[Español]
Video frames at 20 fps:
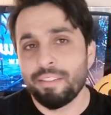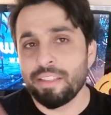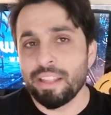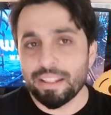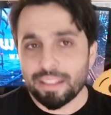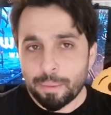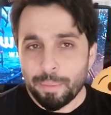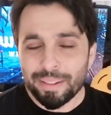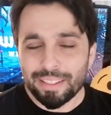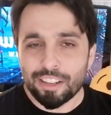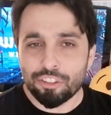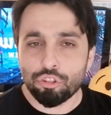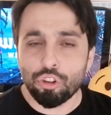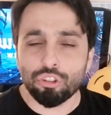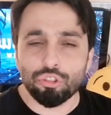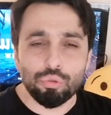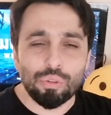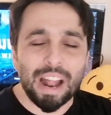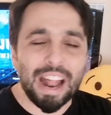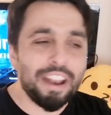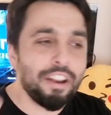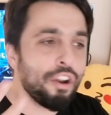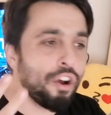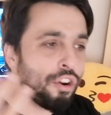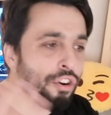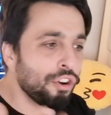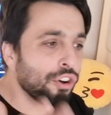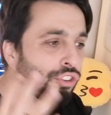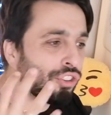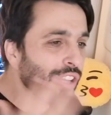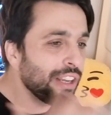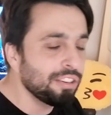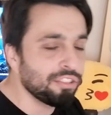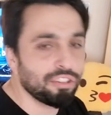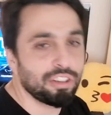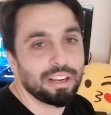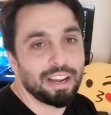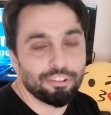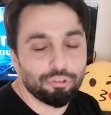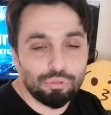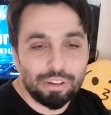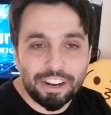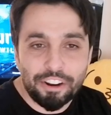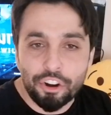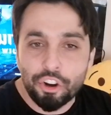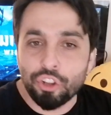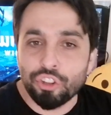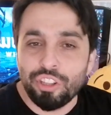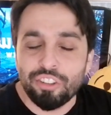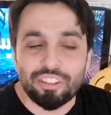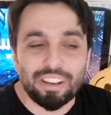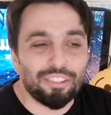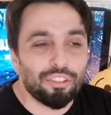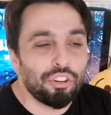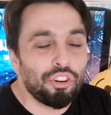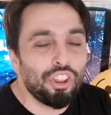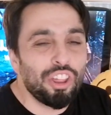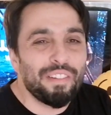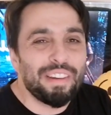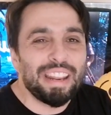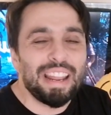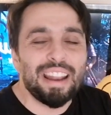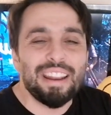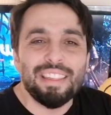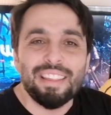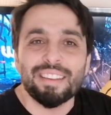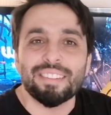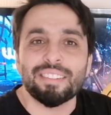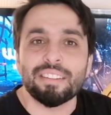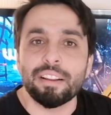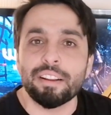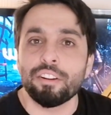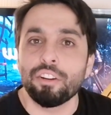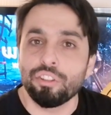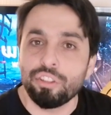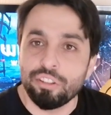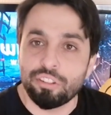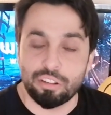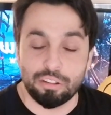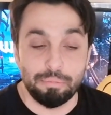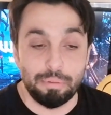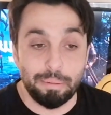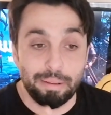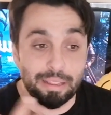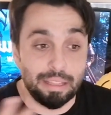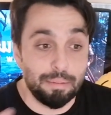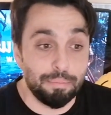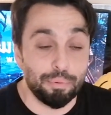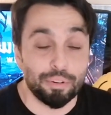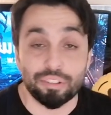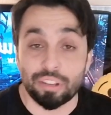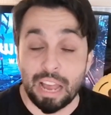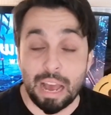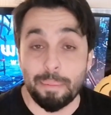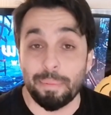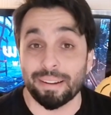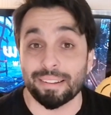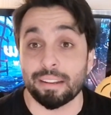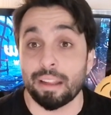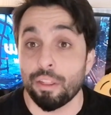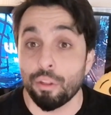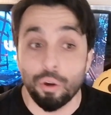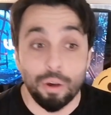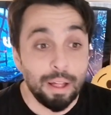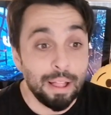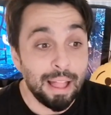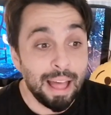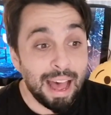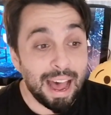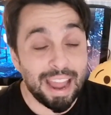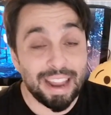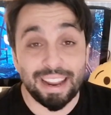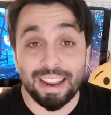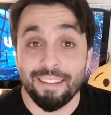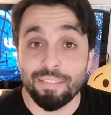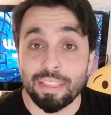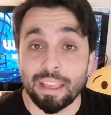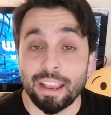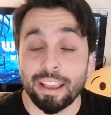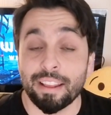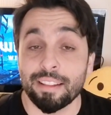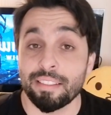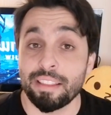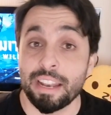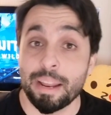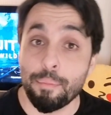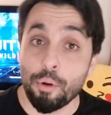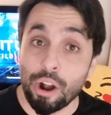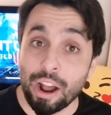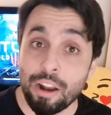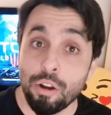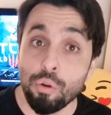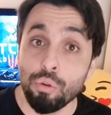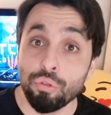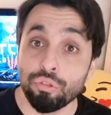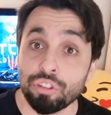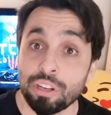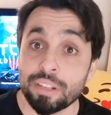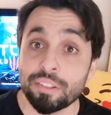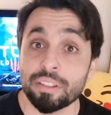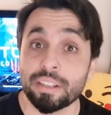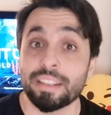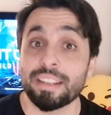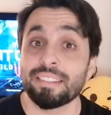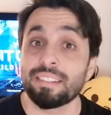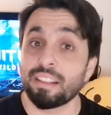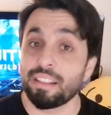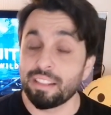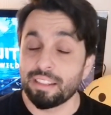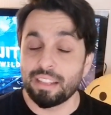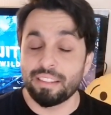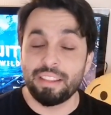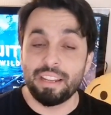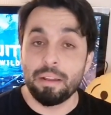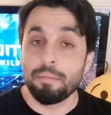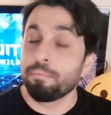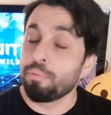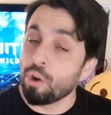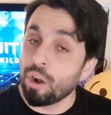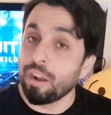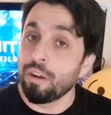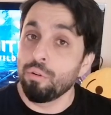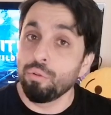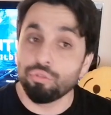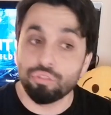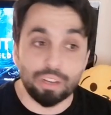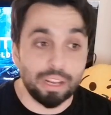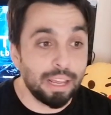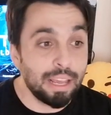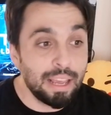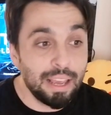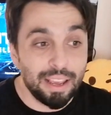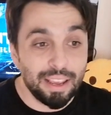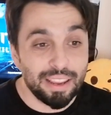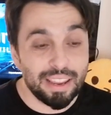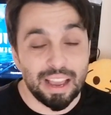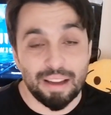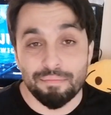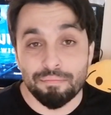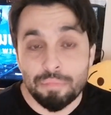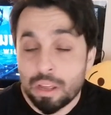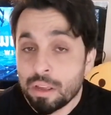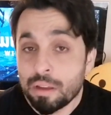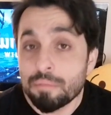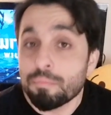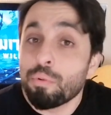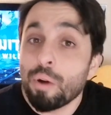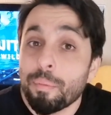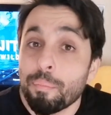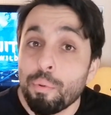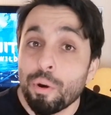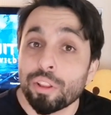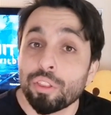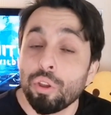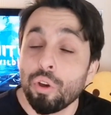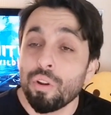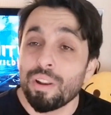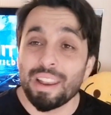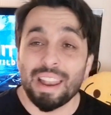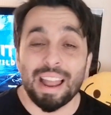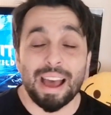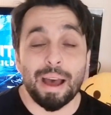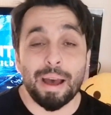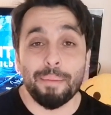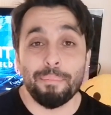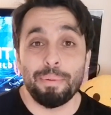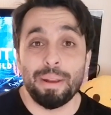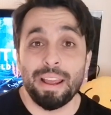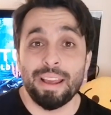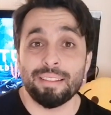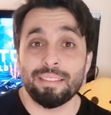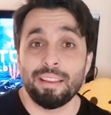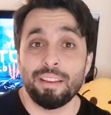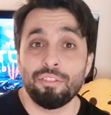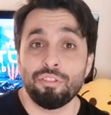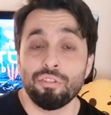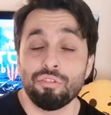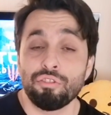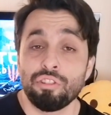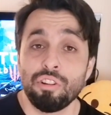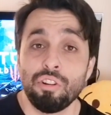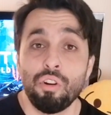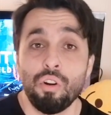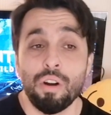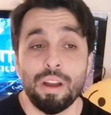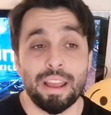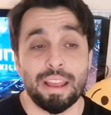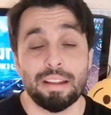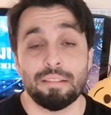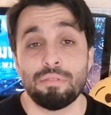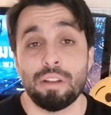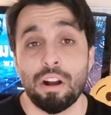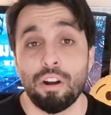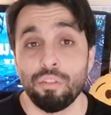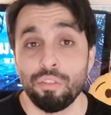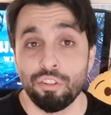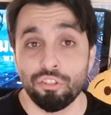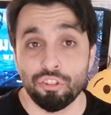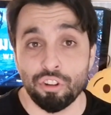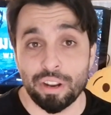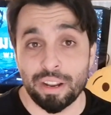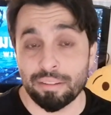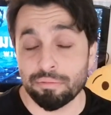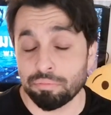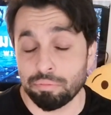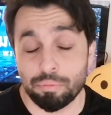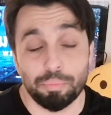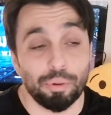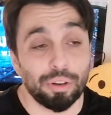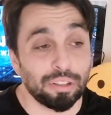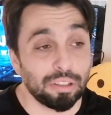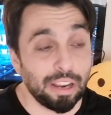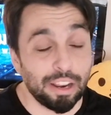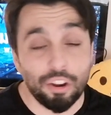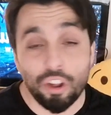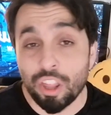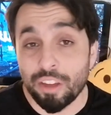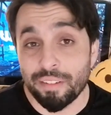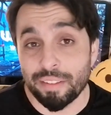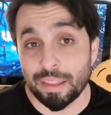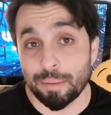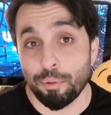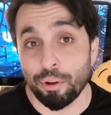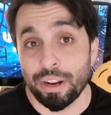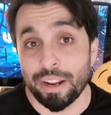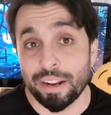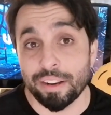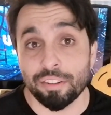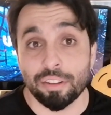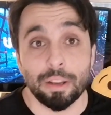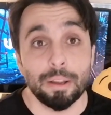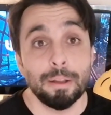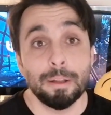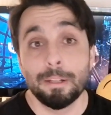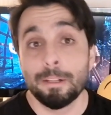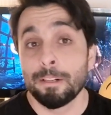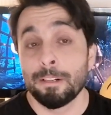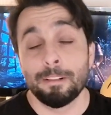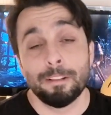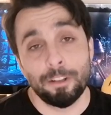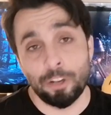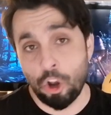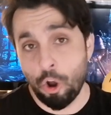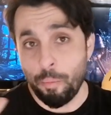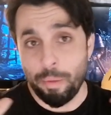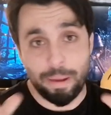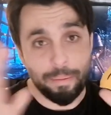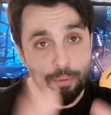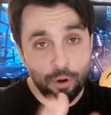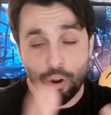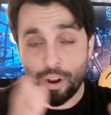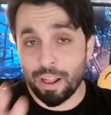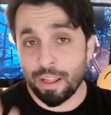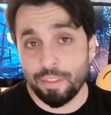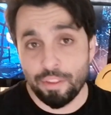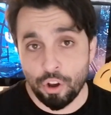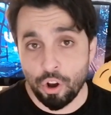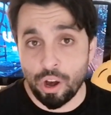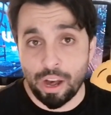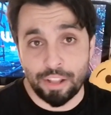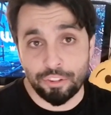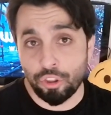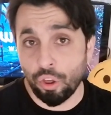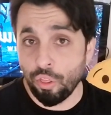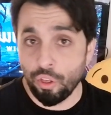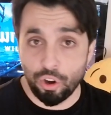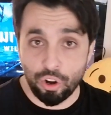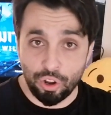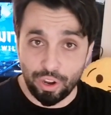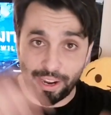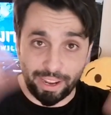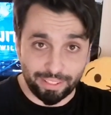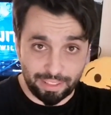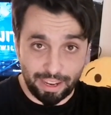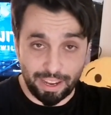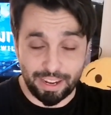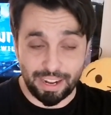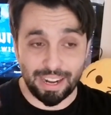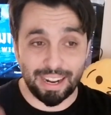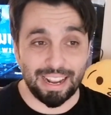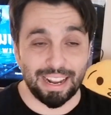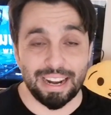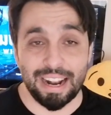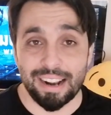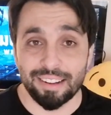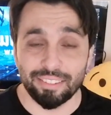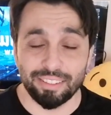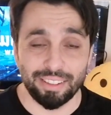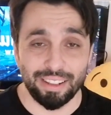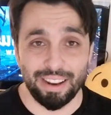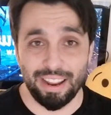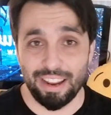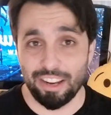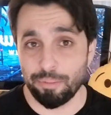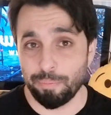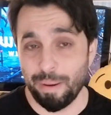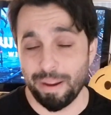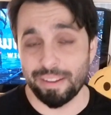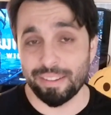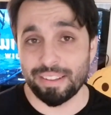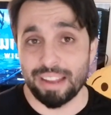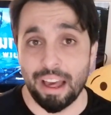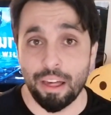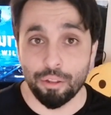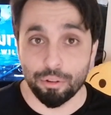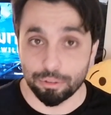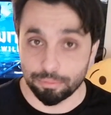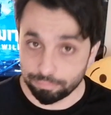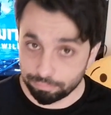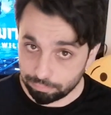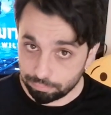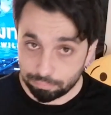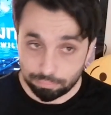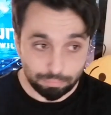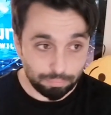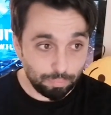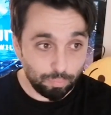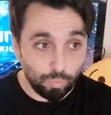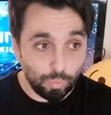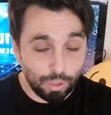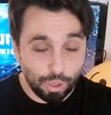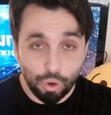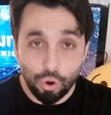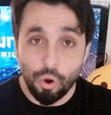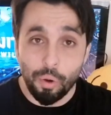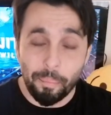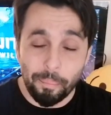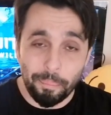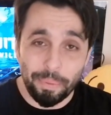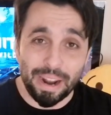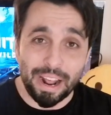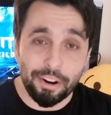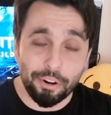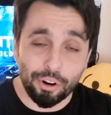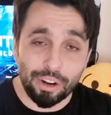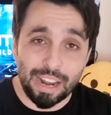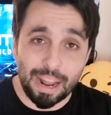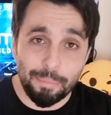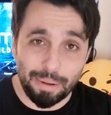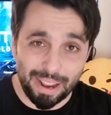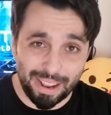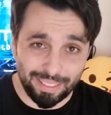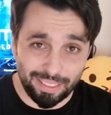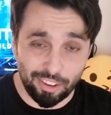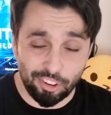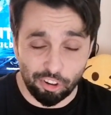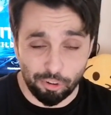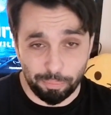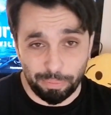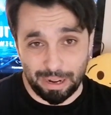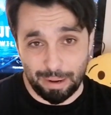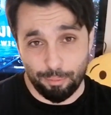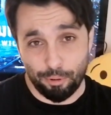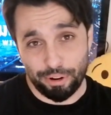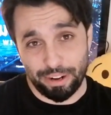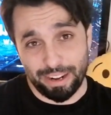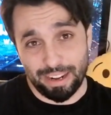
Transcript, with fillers: Evidentemente esto es una no noticia, es una no noticia, esto no debería ni de ser noticia, simplemente pues ha pasado. Hay gente que tiene pocas luces, en esta tienda tienen pocas luces y han pues puesto la PlayStation 5 en unas condiciones pues que no deben de ponerse. Lo mismo les digo a todos los que estén en el canal, si tenéis pensado compraros la PlayStation para